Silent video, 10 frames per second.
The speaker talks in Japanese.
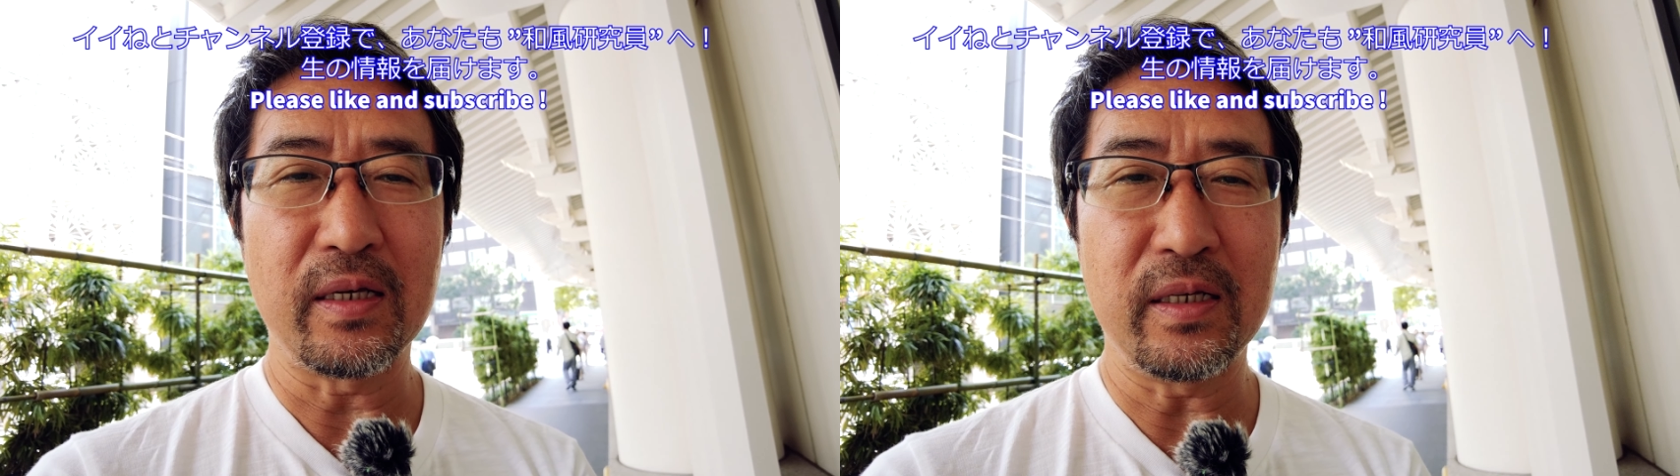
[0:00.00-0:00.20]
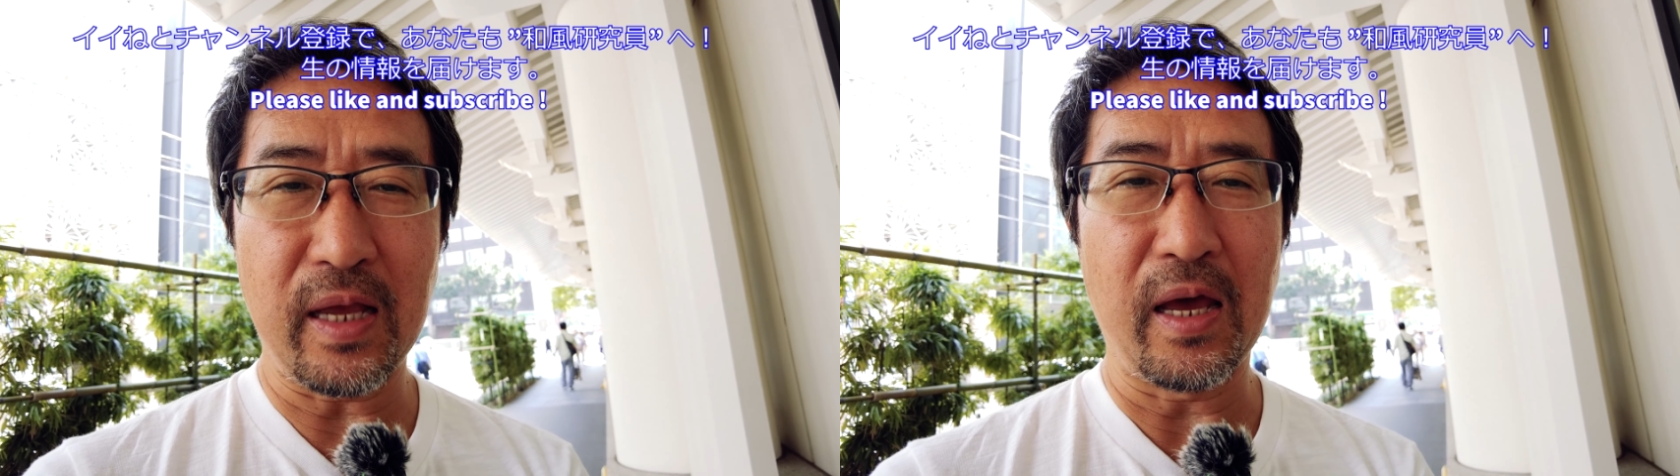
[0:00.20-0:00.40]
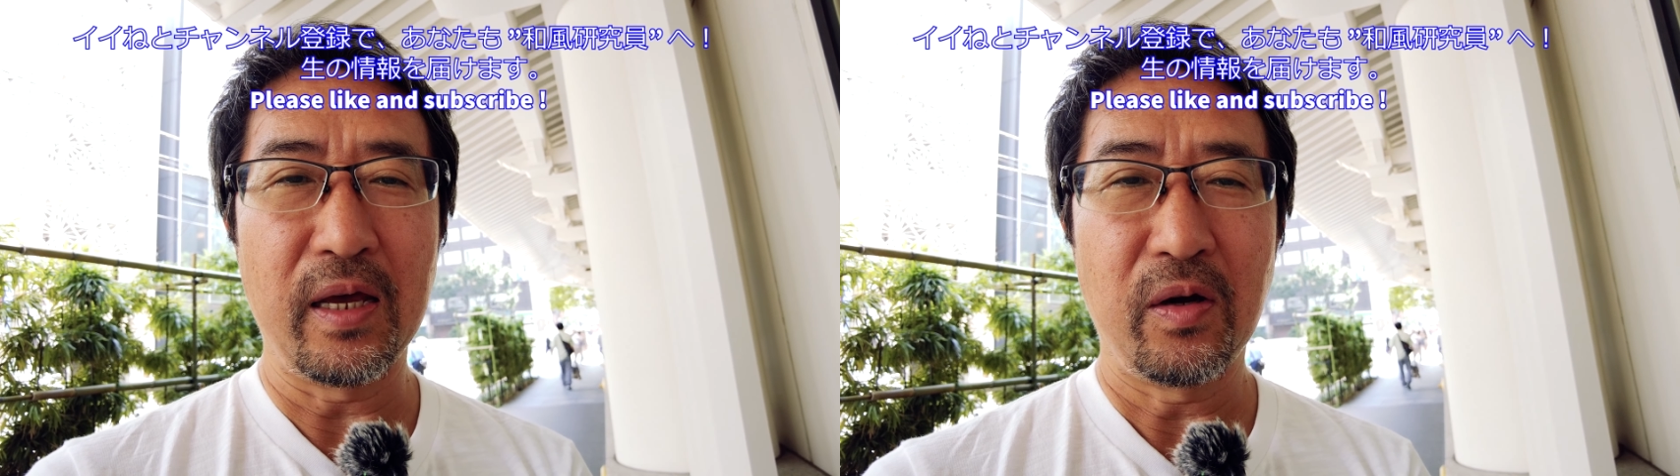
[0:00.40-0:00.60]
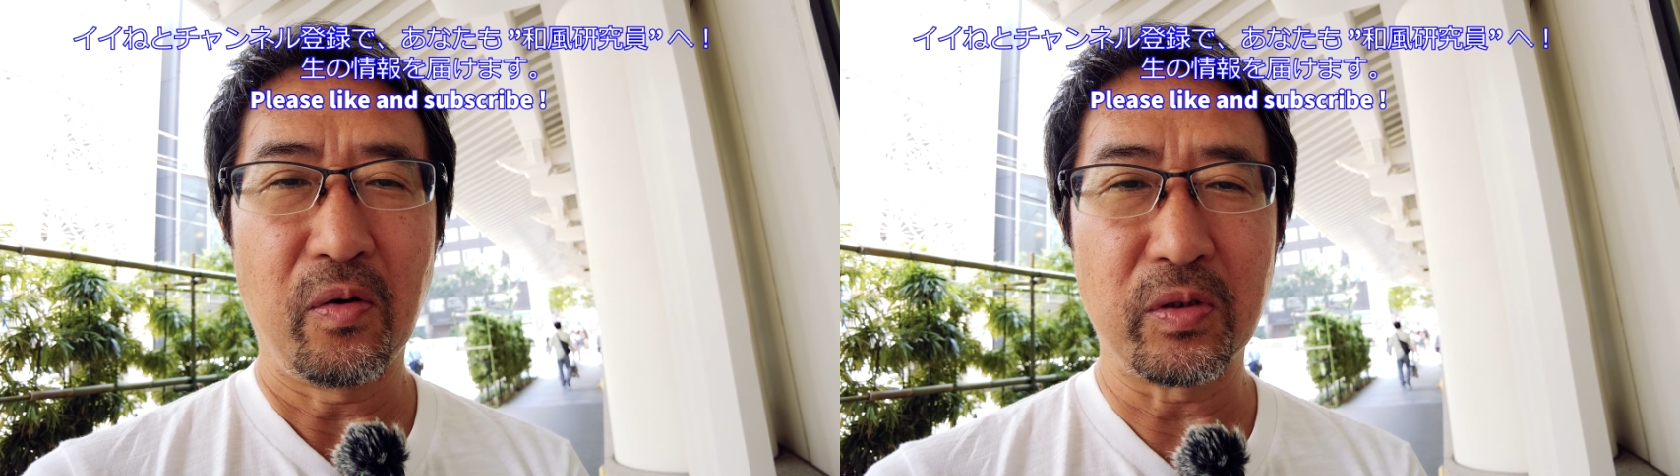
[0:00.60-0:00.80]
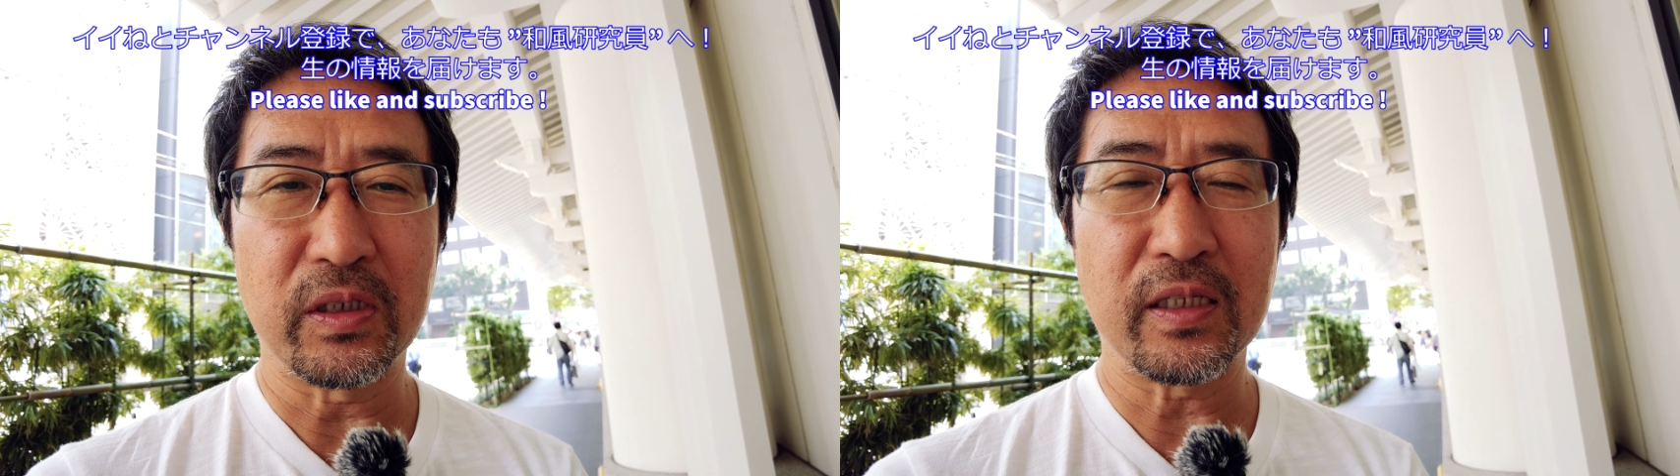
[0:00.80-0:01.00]
いいね
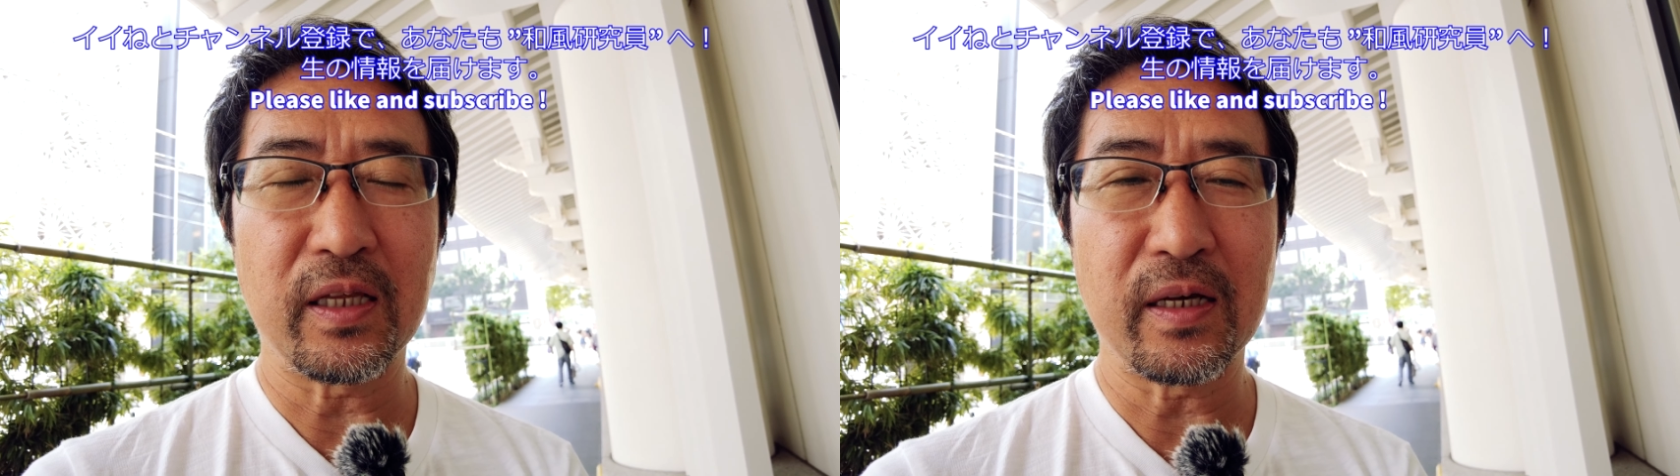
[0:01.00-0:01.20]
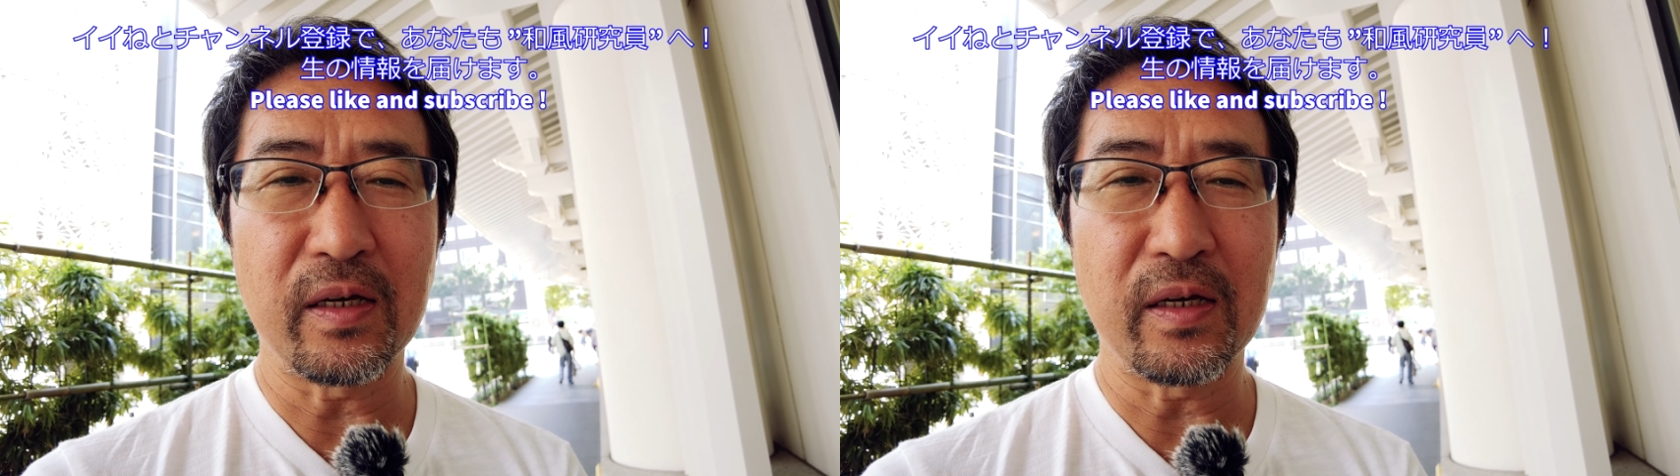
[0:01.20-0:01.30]
をしていただ